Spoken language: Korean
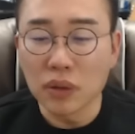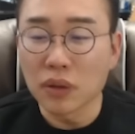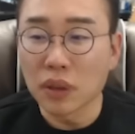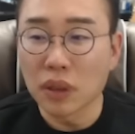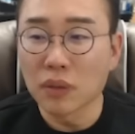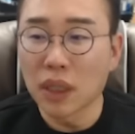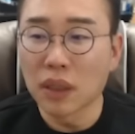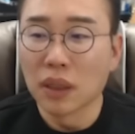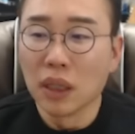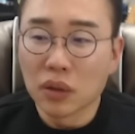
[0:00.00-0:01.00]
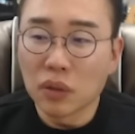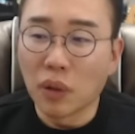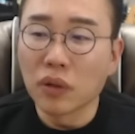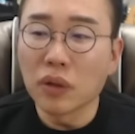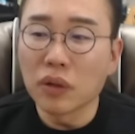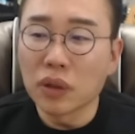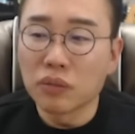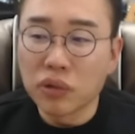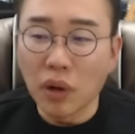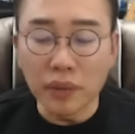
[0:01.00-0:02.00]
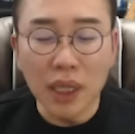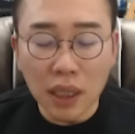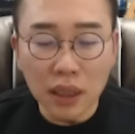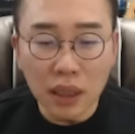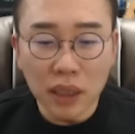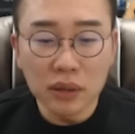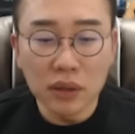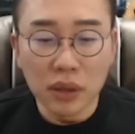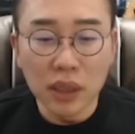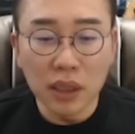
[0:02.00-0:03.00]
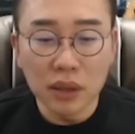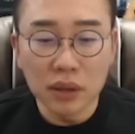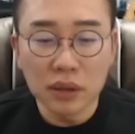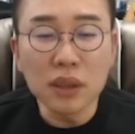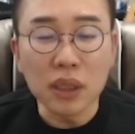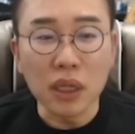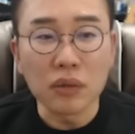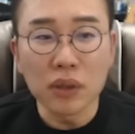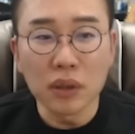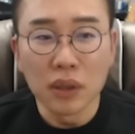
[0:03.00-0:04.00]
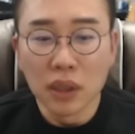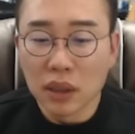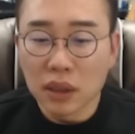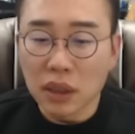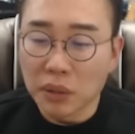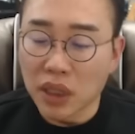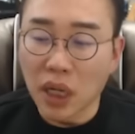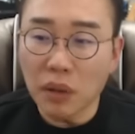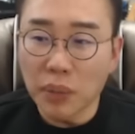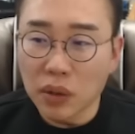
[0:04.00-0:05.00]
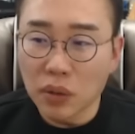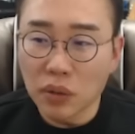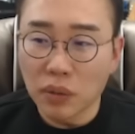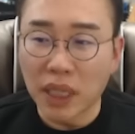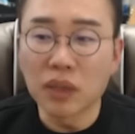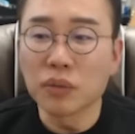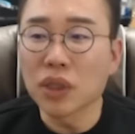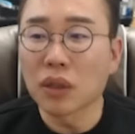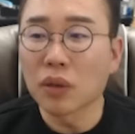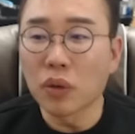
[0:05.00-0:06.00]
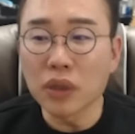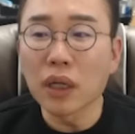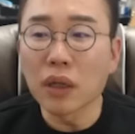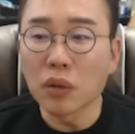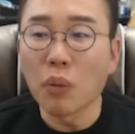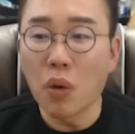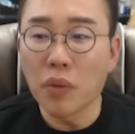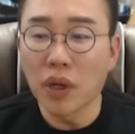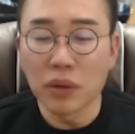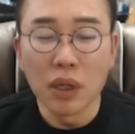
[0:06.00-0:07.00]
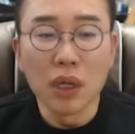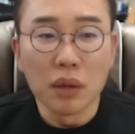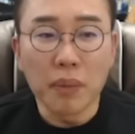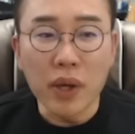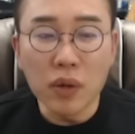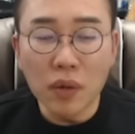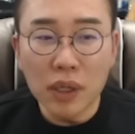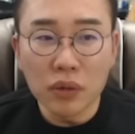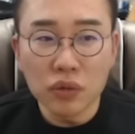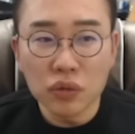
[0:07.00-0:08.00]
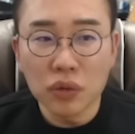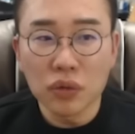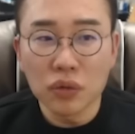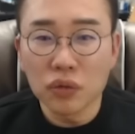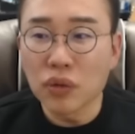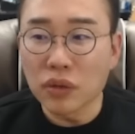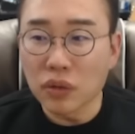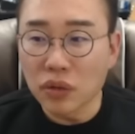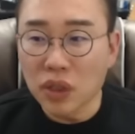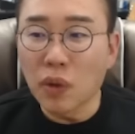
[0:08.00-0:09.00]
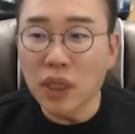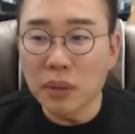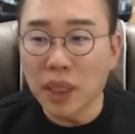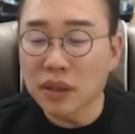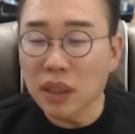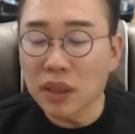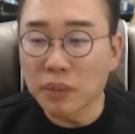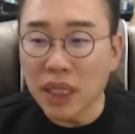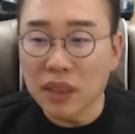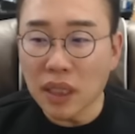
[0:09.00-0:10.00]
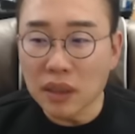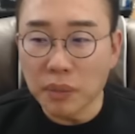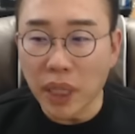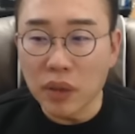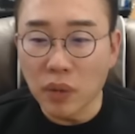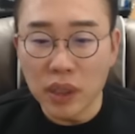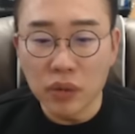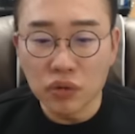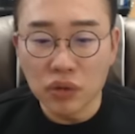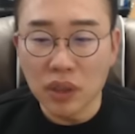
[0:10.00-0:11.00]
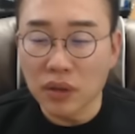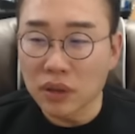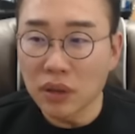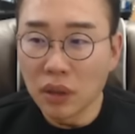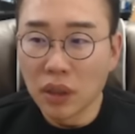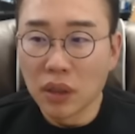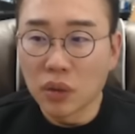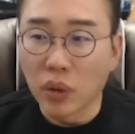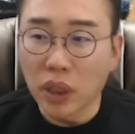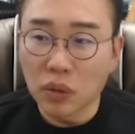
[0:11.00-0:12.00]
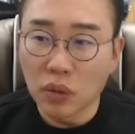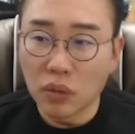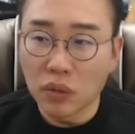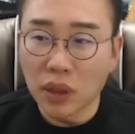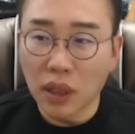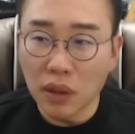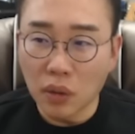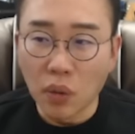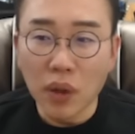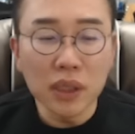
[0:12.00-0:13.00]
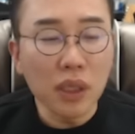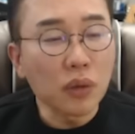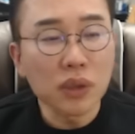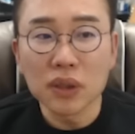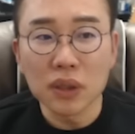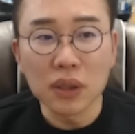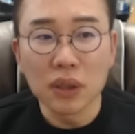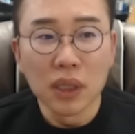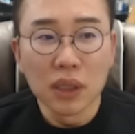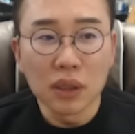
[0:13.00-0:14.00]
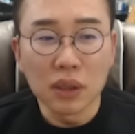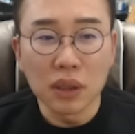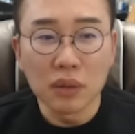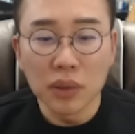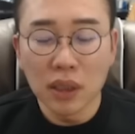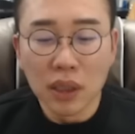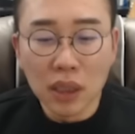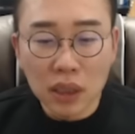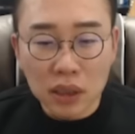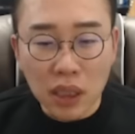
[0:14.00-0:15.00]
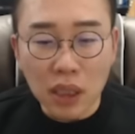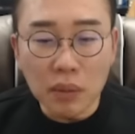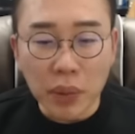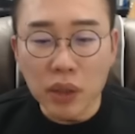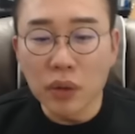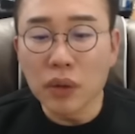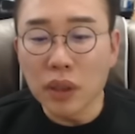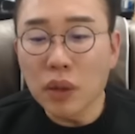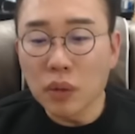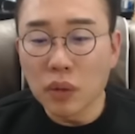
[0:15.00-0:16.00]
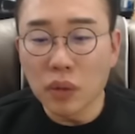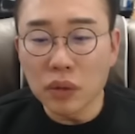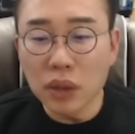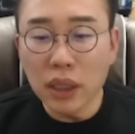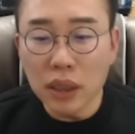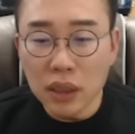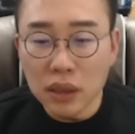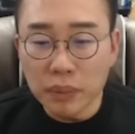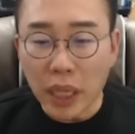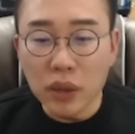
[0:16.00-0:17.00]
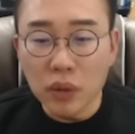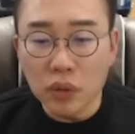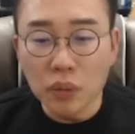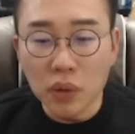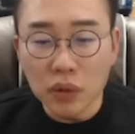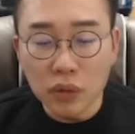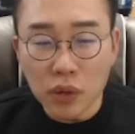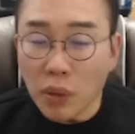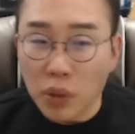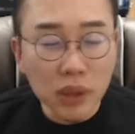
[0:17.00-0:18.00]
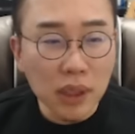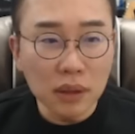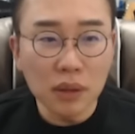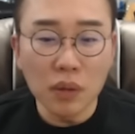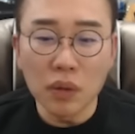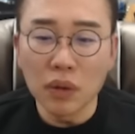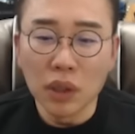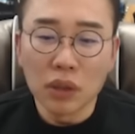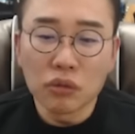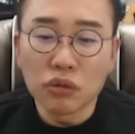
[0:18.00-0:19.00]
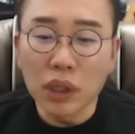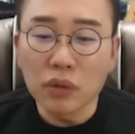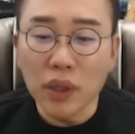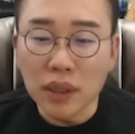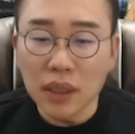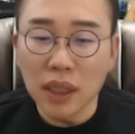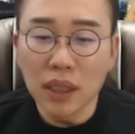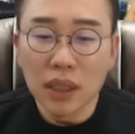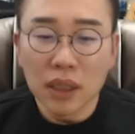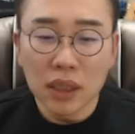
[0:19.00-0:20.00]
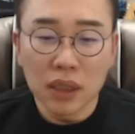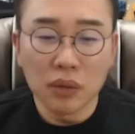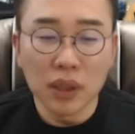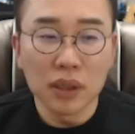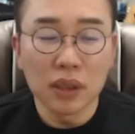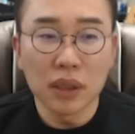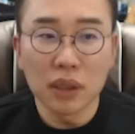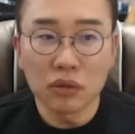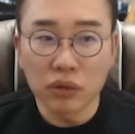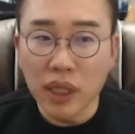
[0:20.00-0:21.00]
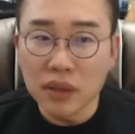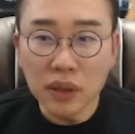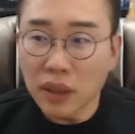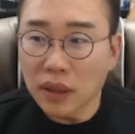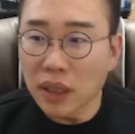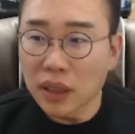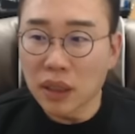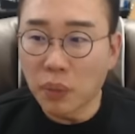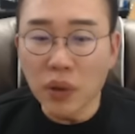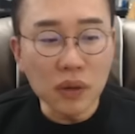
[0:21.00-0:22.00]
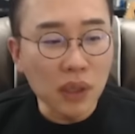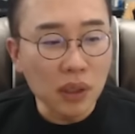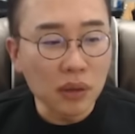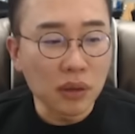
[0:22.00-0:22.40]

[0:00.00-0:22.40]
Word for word: 그렇기 때문에 좀 엉덩이를 무겁게 하는 전략을 쓰는 게 낫고요. 그 다음에 제약바이오도 많이 움직여요. 코타하게 넘어오면 바이오 관련주 중에서도 기관이 많은 사, 많이 사는 바이오 관련주들이 있거든요. 요게 또 우리가 공간이 나올 수 있어요. 그렇기 때문에 제약 바이오라 해도 코타기에 바이오 종목들 우리가 볼 때는 꼭 누가 들어와야 되냐? 기관들이 들어와 있어야 된다. 이게 포인트예요.